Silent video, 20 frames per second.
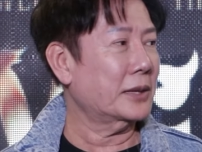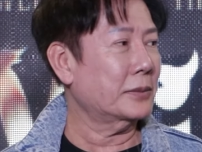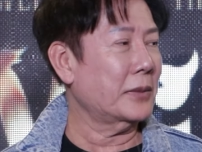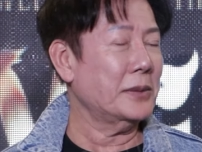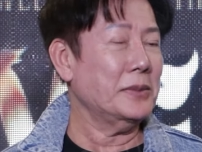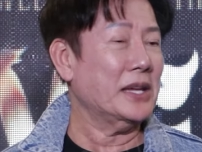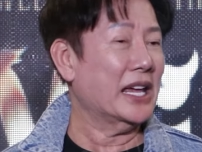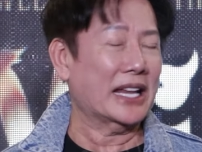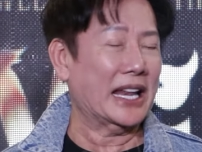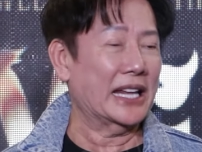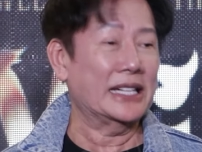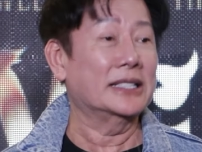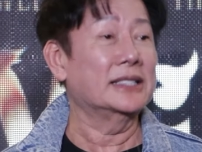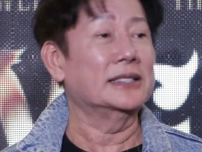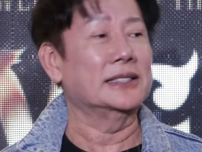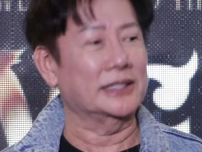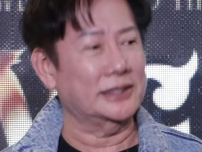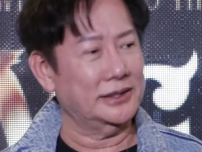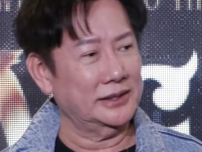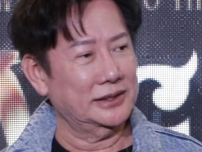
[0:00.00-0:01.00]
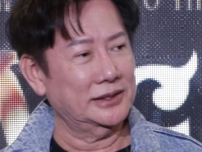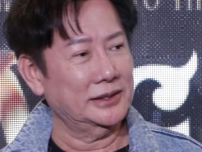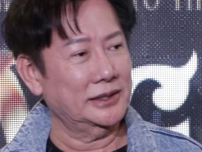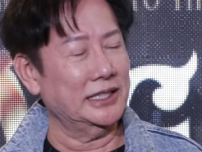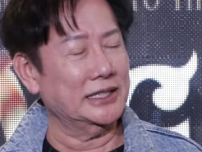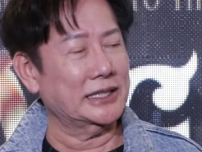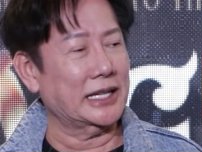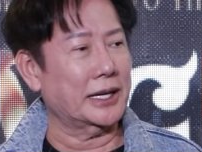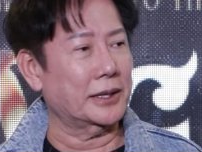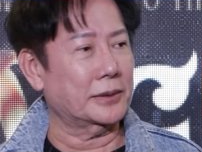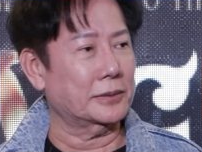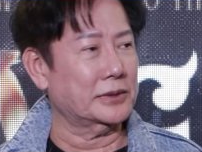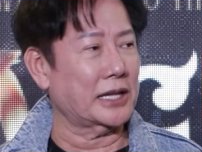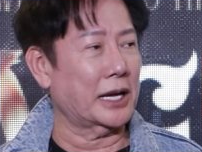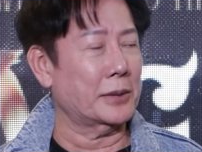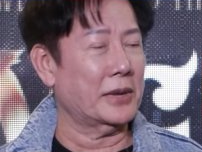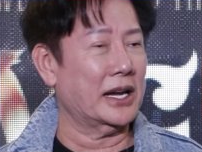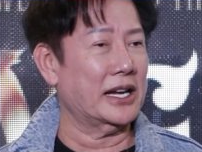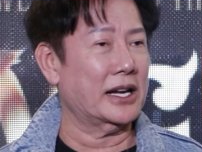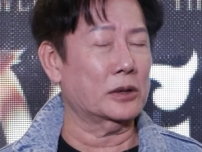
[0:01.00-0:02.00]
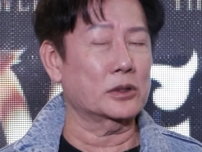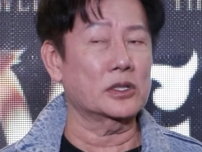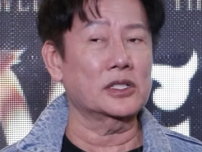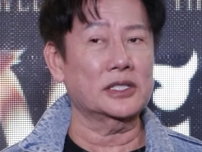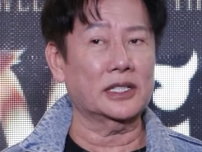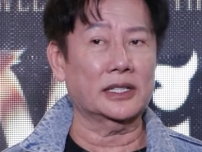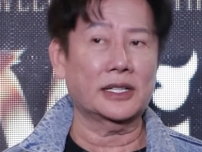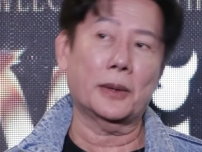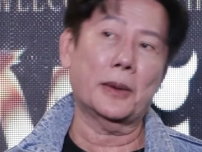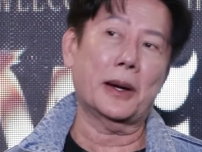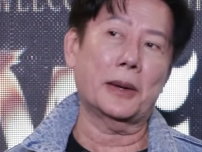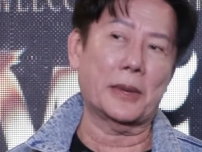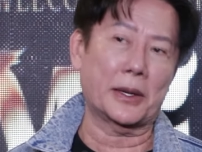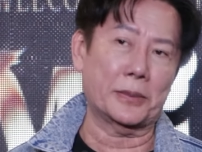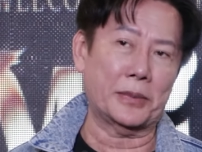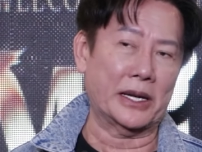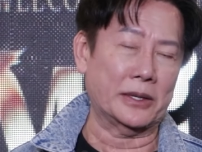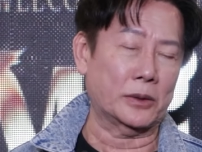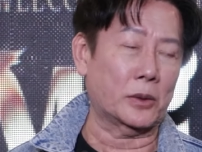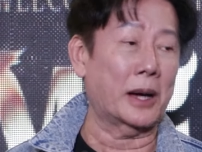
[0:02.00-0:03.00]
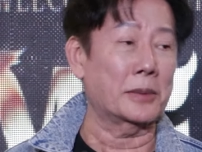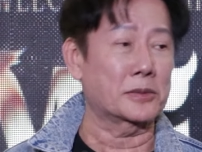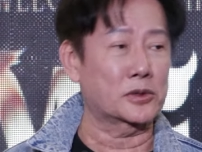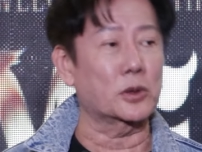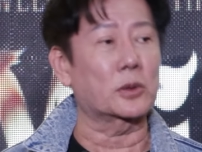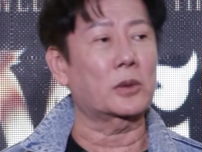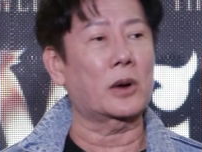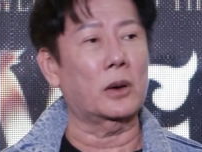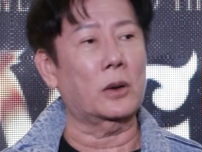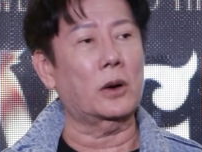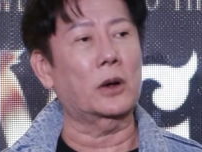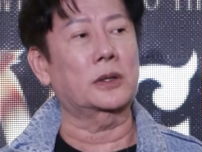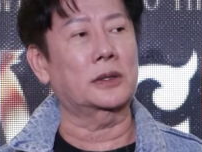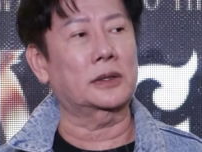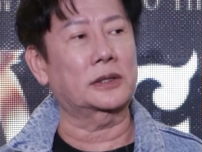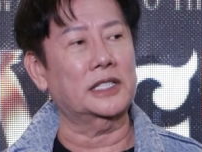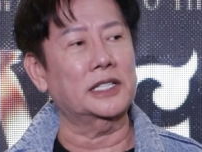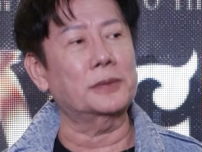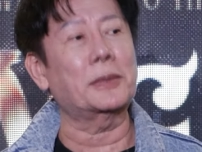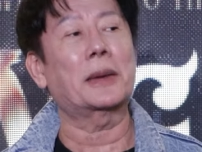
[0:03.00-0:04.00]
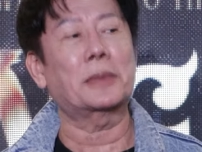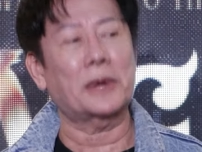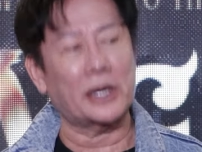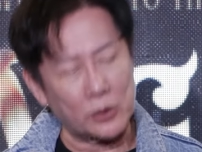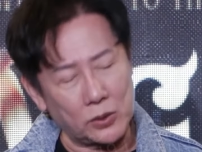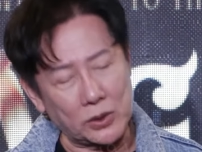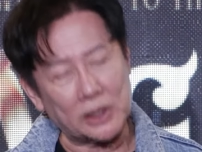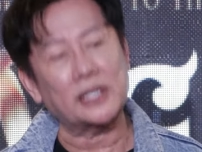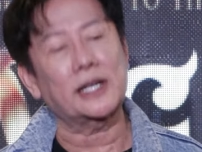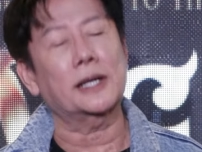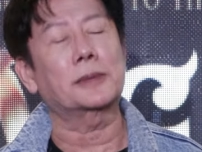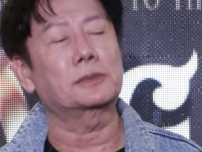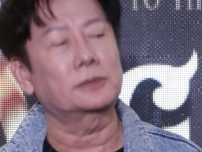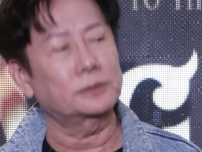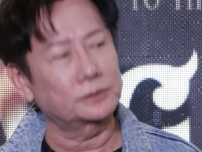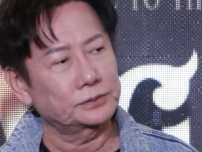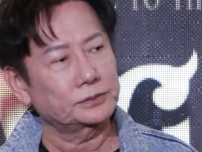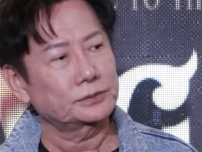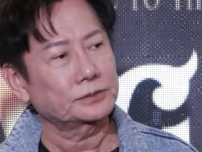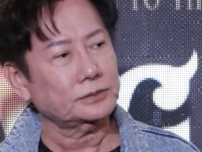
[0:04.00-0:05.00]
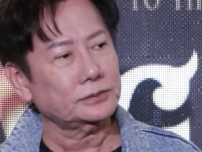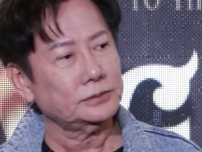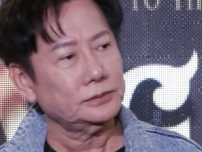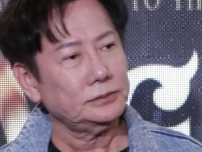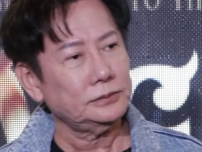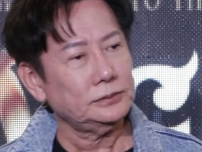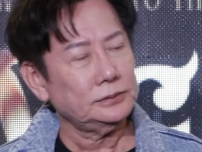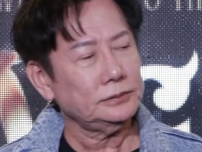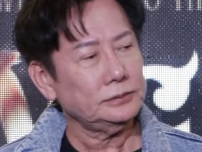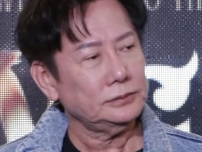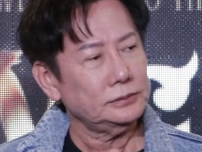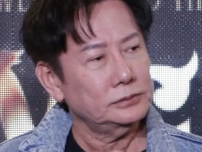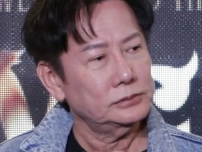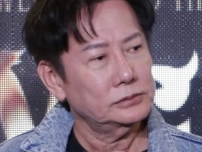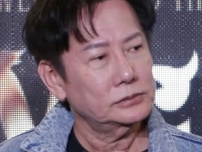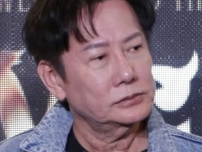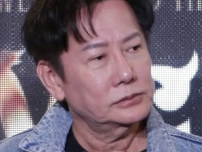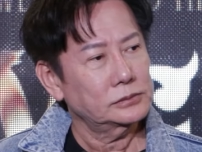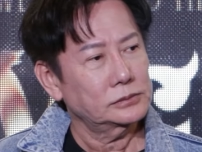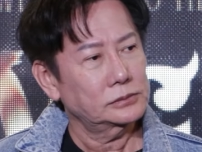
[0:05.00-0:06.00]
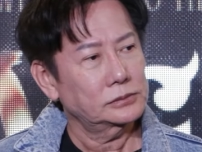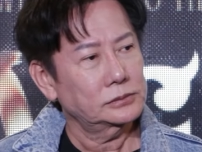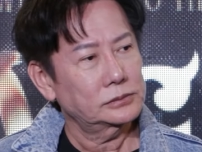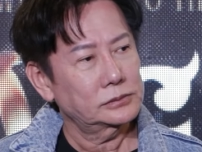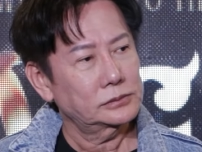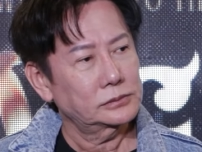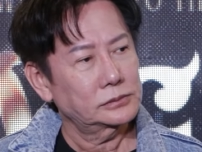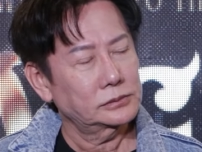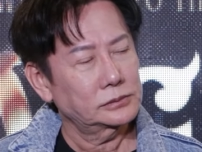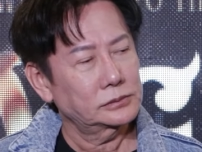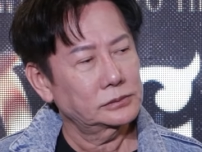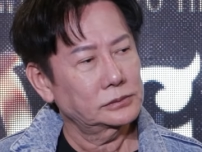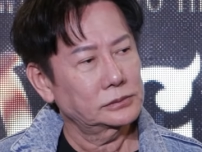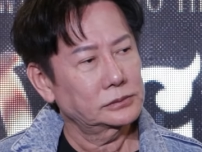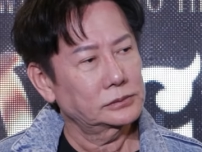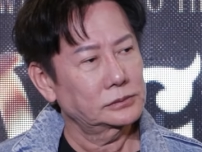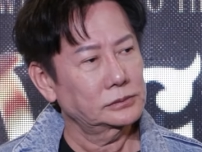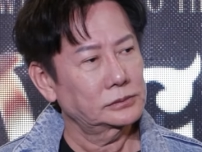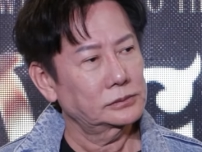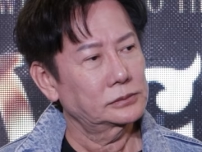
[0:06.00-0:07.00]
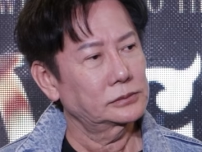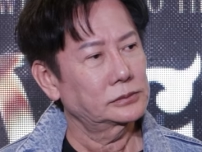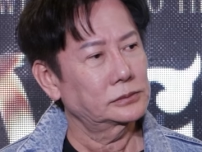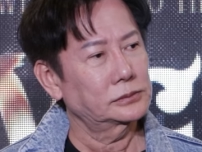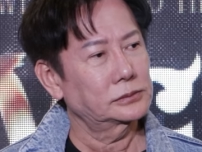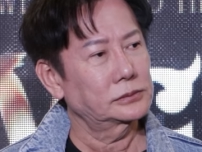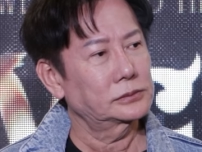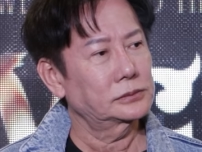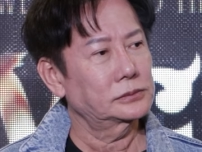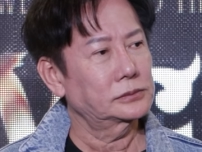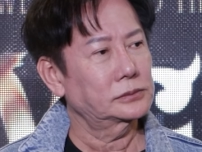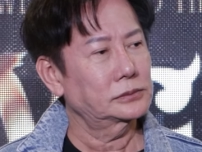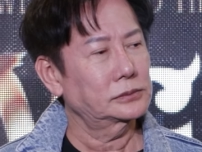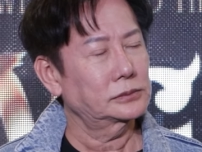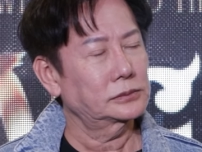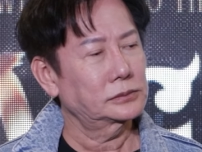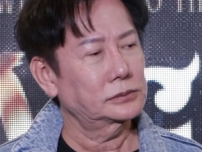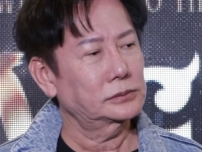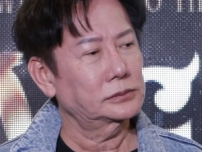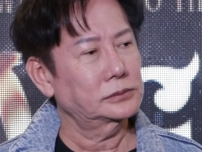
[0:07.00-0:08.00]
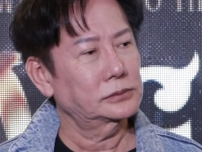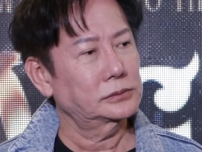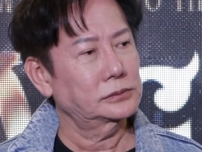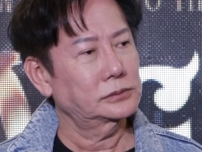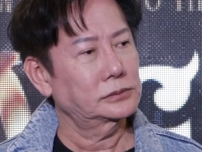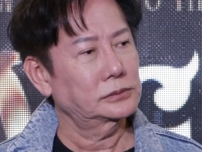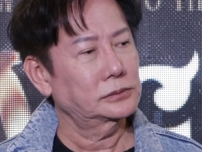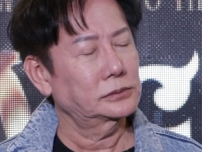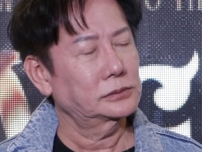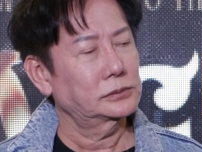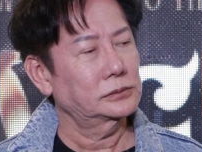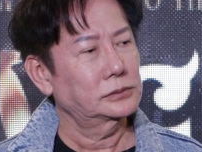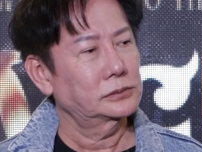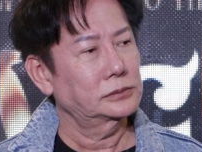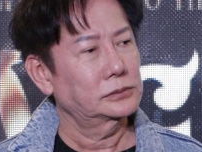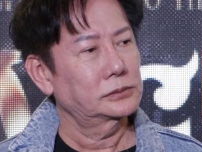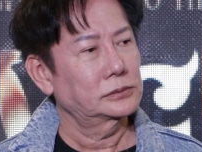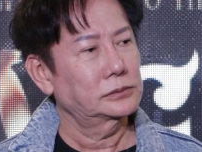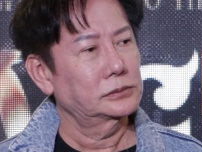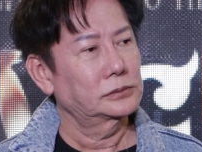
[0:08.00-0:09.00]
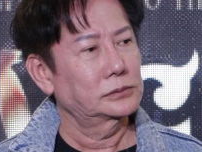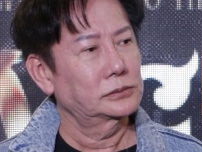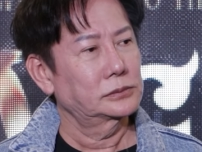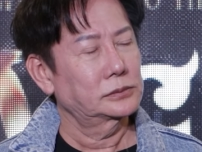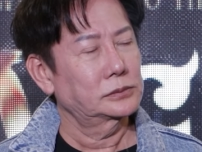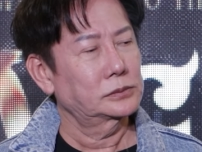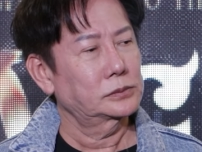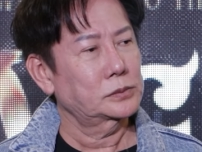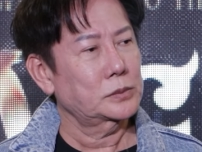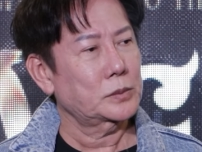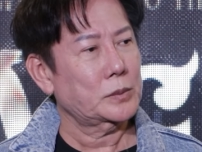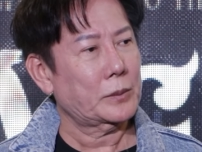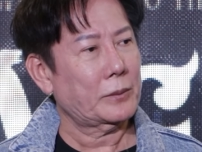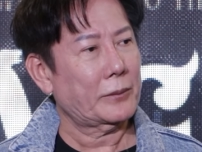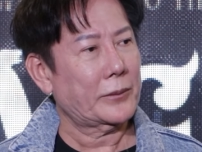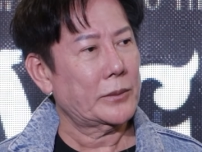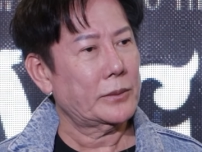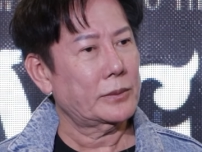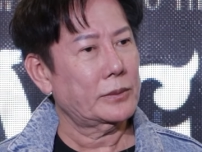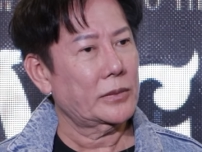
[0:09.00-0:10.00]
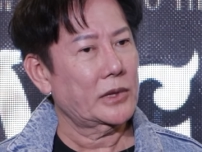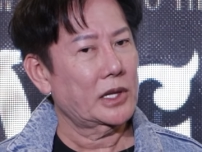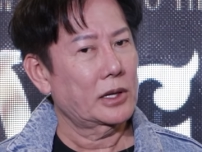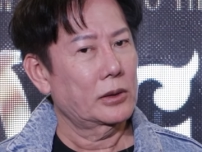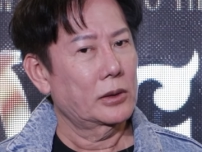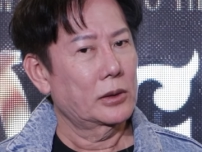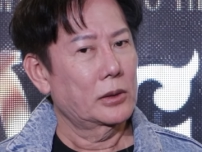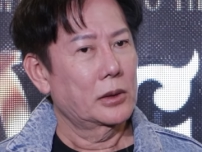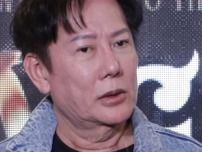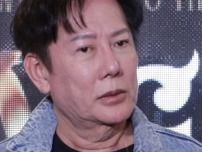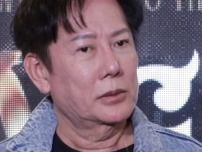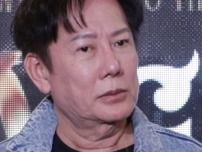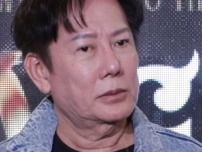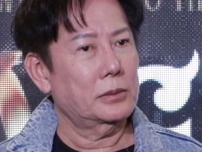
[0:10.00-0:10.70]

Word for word: ไม่มีอะไรเลยที่จะทำให้เรารู้สึกได้ว่ามันเป็นความสุขของคนที่มาประกวดครับก็ตัดสินใจกลับมาจากที่บ้านเราค่ะมีอะไรที่เปลี่ยนแปลงไปหรือว่าไม่ต้องจัด